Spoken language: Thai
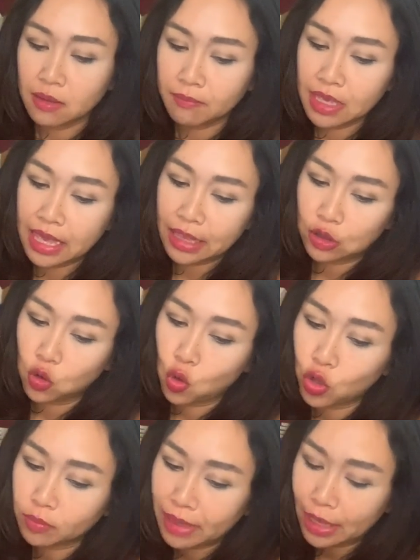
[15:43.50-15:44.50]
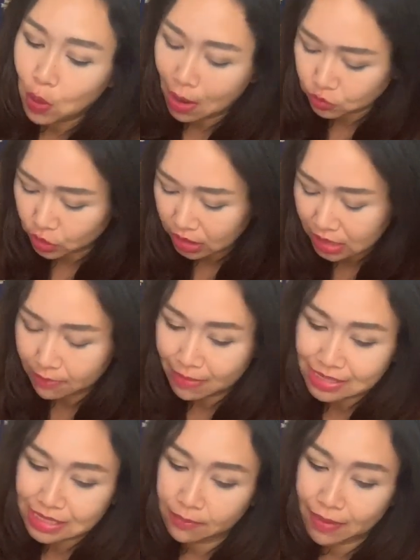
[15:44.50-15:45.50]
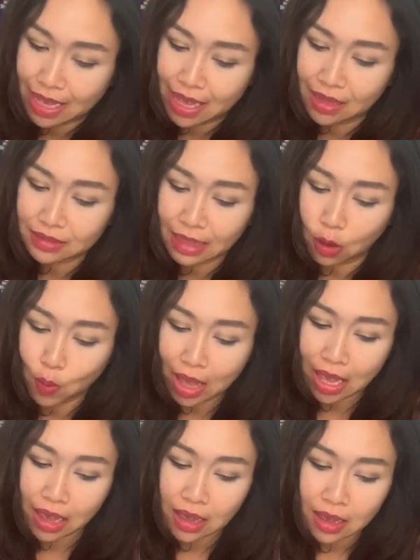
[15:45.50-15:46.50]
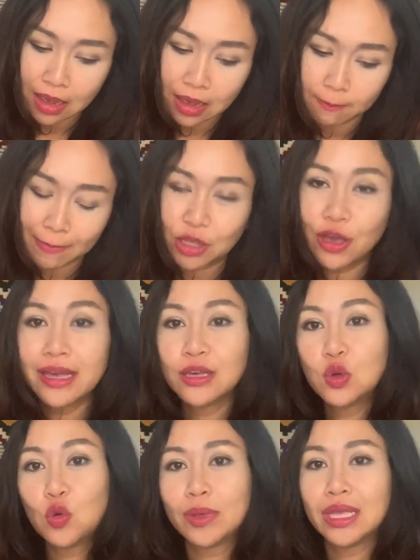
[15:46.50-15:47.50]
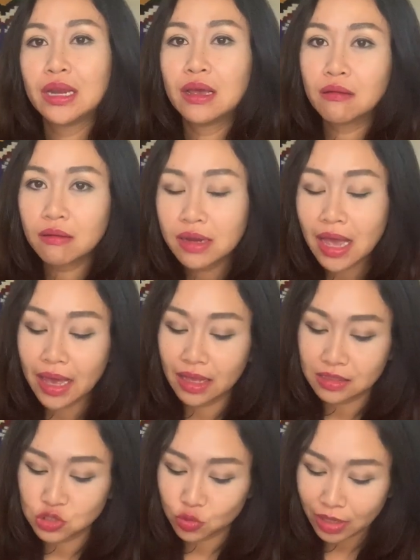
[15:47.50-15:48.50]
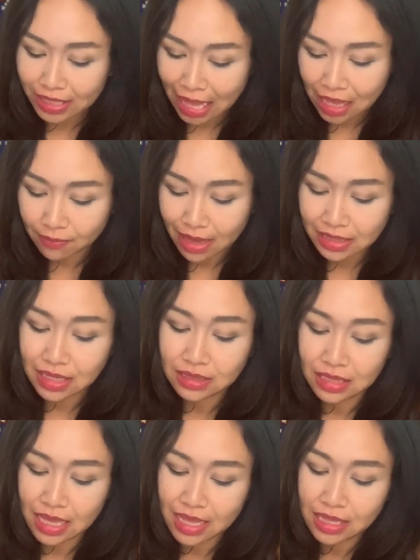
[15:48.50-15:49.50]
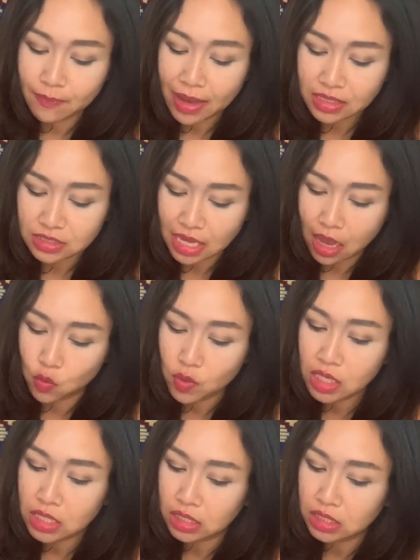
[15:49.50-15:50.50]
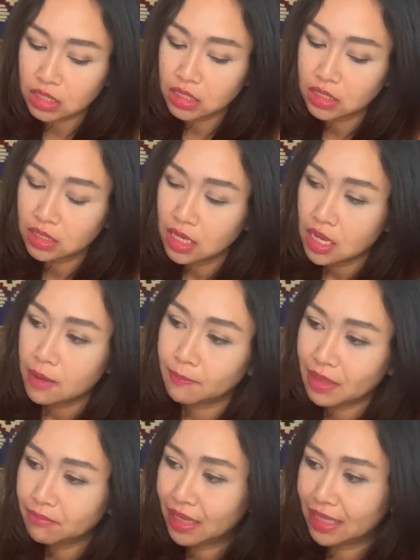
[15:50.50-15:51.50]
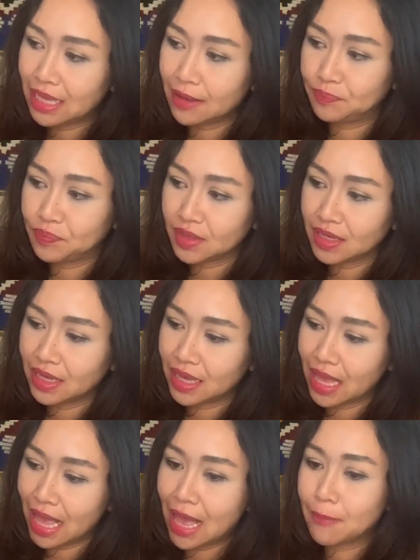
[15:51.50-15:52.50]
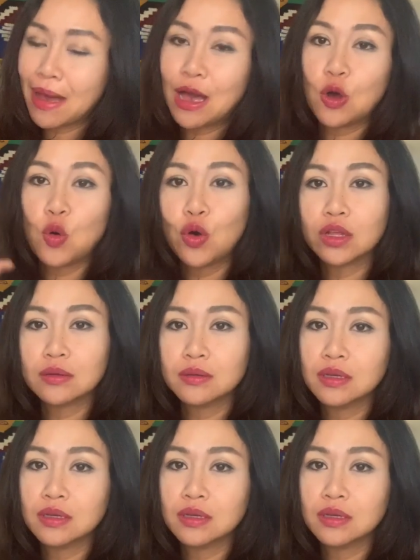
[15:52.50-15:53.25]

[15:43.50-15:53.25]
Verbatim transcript: มีเหตุคนไม่ให้ความช่วยเหลือมาสักพักแต่ว่ามันก็ยังอยู่มาได้เรื่อยๆจนกระทั่งมาเดือนนี้ได้ไพ่เดอะทาวเวอร์เกิดขึ้นมันเหมือนกับบางคน